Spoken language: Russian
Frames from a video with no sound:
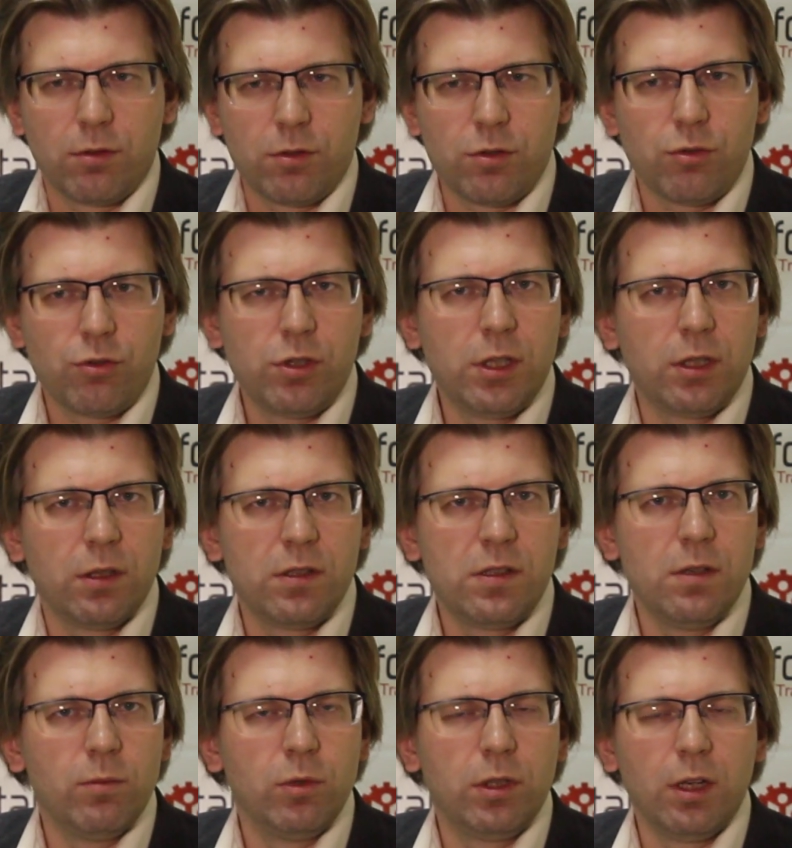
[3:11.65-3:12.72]
рассуждать на
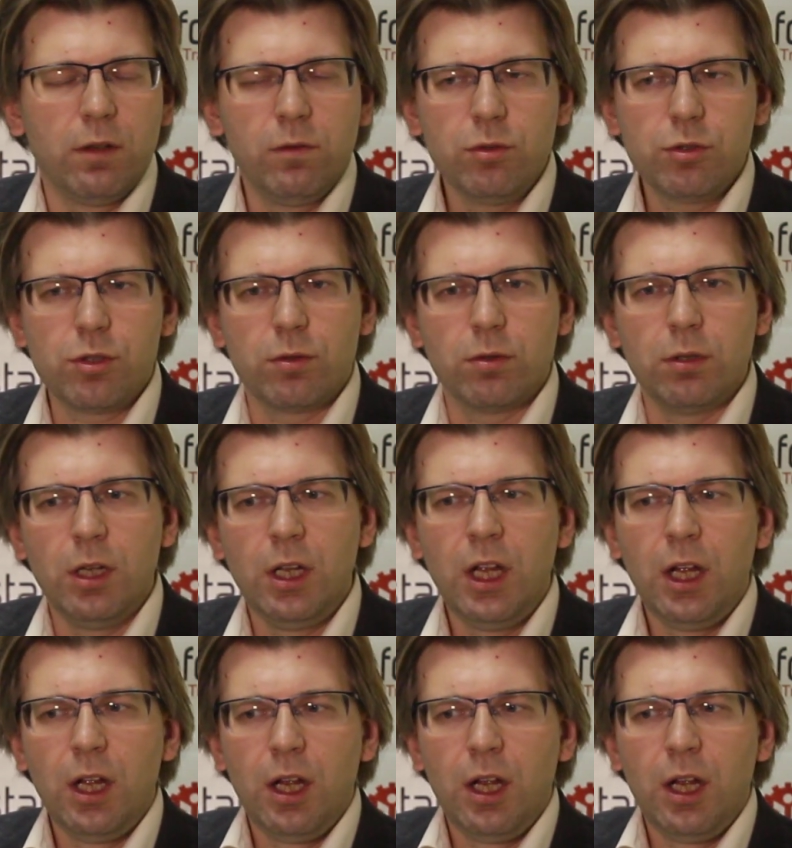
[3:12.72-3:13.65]
тему того, что